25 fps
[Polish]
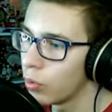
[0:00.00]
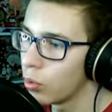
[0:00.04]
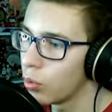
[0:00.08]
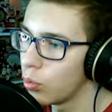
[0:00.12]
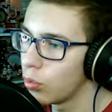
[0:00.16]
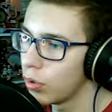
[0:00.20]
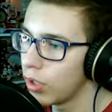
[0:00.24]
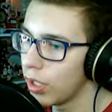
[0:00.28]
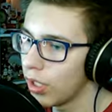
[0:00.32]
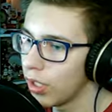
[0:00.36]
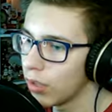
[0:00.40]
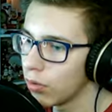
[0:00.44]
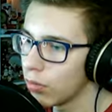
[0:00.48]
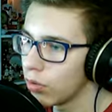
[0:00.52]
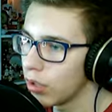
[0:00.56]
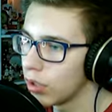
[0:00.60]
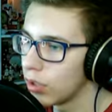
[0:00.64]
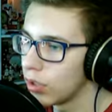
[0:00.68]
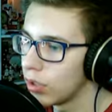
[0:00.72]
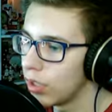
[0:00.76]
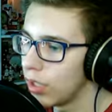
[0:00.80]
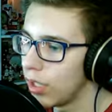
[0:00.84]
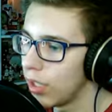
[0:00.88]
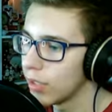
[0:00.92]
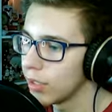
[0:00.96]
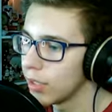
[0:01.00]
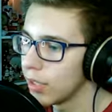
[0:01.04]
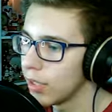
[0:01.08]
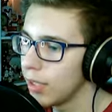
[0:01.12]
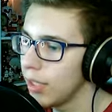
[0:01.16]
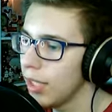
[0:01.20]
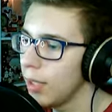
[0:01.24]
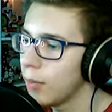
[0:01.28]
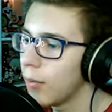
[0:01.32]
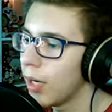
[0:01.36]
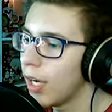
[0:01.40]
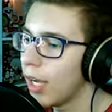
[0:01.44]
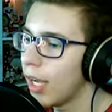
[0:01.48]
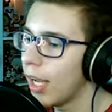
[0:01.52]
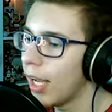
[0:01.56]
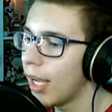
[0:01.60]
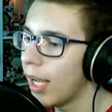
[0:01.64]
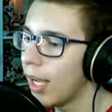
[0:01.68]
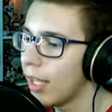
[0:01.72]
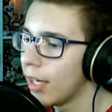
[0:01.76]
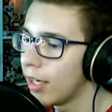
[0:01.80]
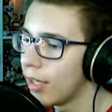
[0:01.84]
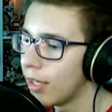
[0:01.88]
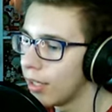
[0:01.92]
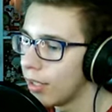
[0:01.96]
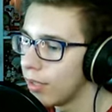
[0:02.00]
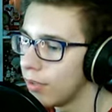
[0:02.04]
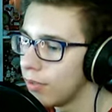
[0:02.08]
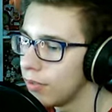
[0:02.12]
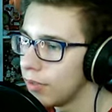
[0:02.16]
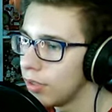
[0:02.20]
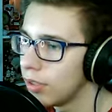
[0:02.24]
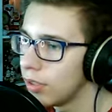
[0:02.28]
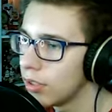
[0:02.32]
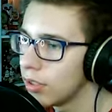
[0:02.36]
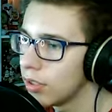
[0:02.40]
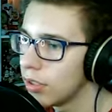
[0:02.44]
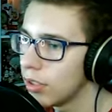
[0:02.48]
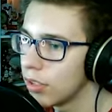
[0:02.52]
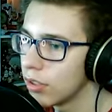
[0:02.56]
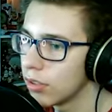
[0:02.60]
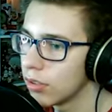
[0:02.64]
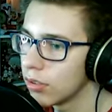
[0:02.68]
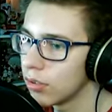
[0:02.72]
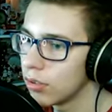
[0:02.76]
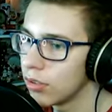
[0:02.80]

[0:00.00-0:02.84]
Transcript: Tutaj akurat żelaza nie ma, ale widzę, że jest coś